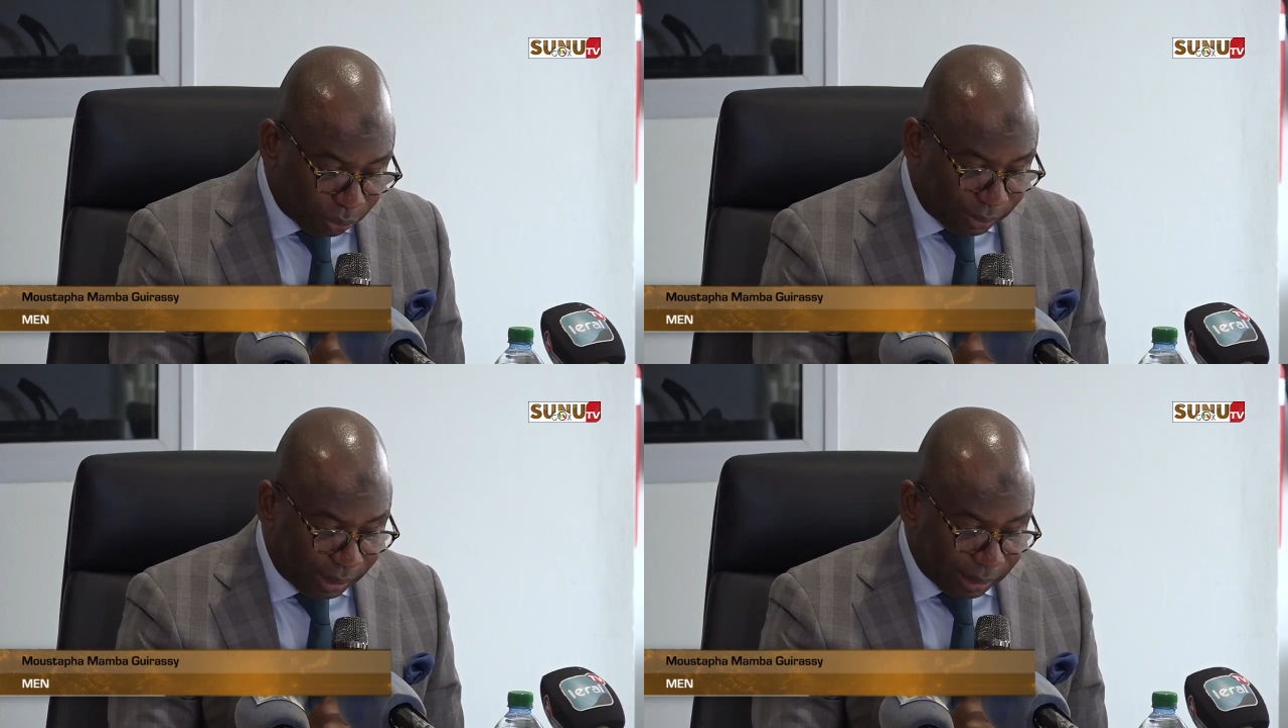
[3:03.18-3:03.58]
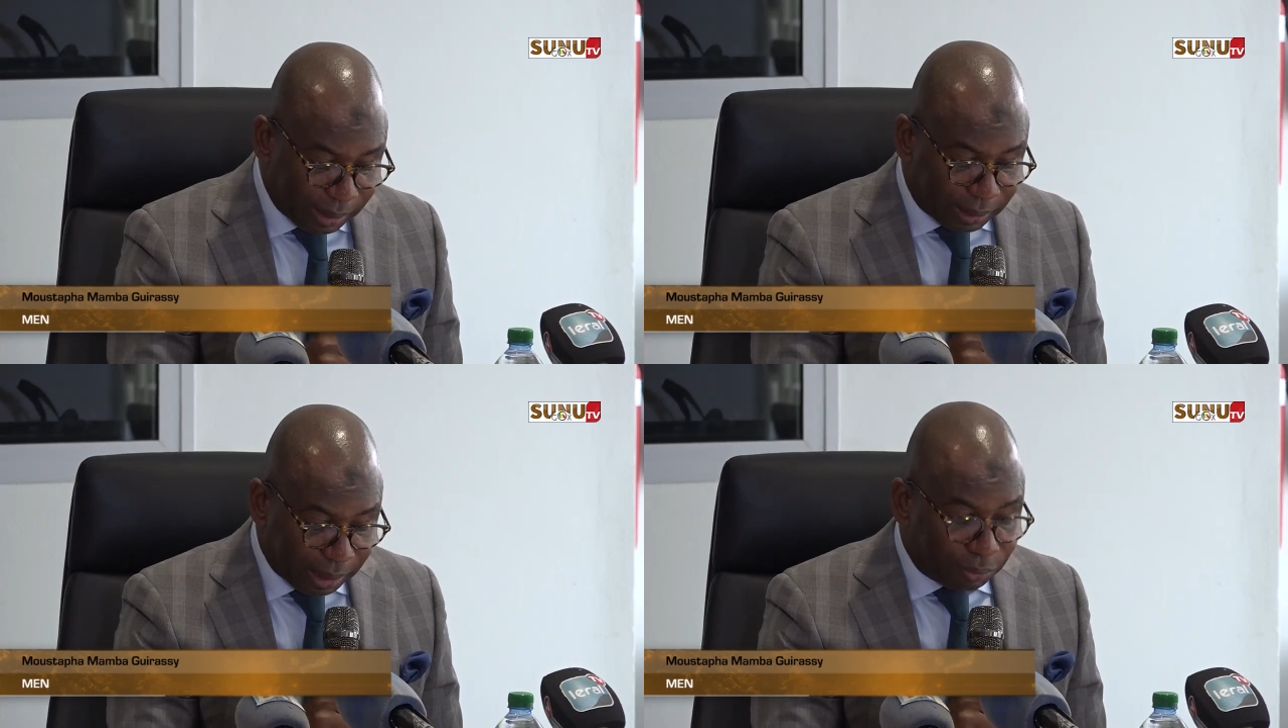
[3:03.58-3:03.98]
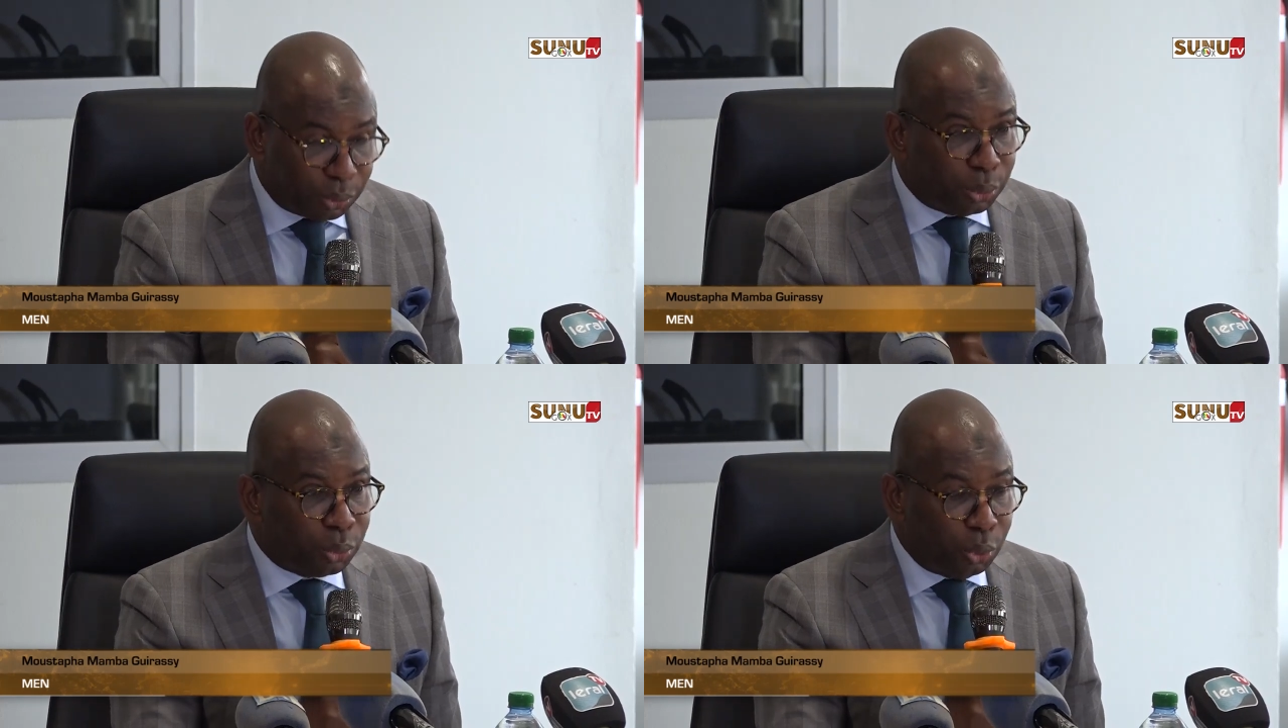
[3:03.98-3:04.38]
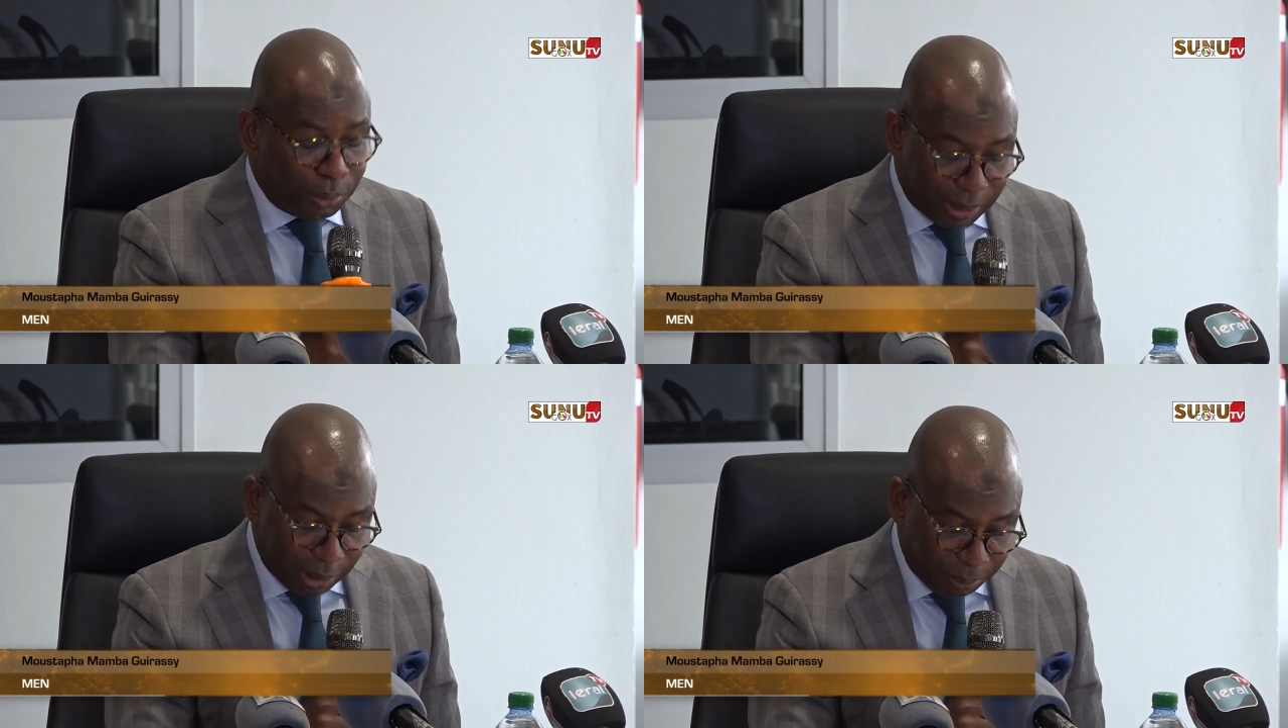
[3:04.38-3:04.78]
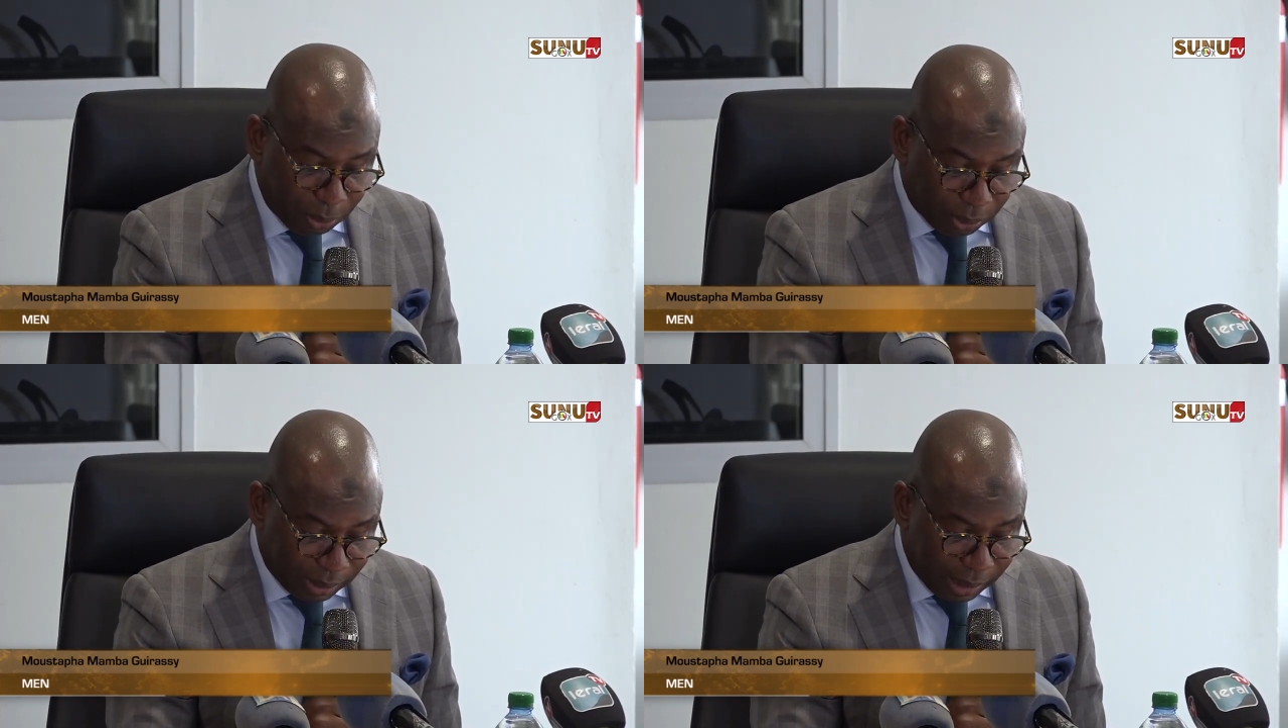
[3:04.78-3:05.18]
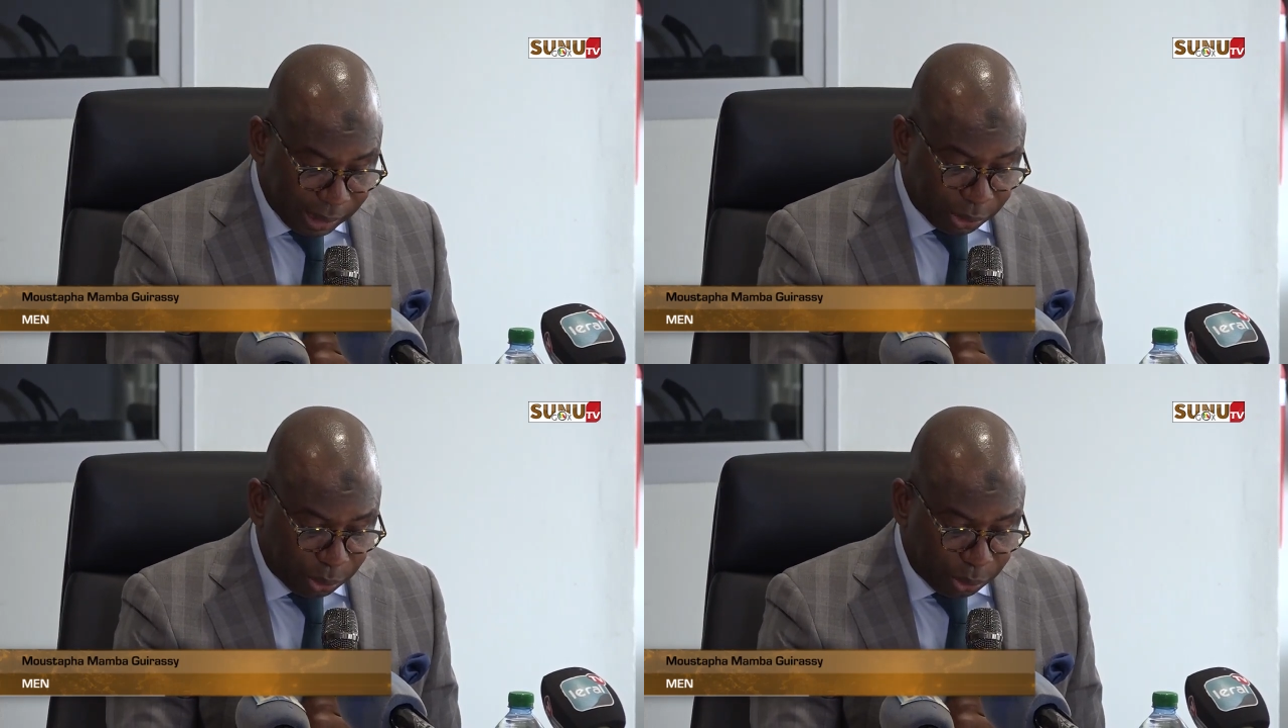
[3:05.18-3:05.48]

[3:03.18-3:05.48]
ouvert les travaux du comité de pilotage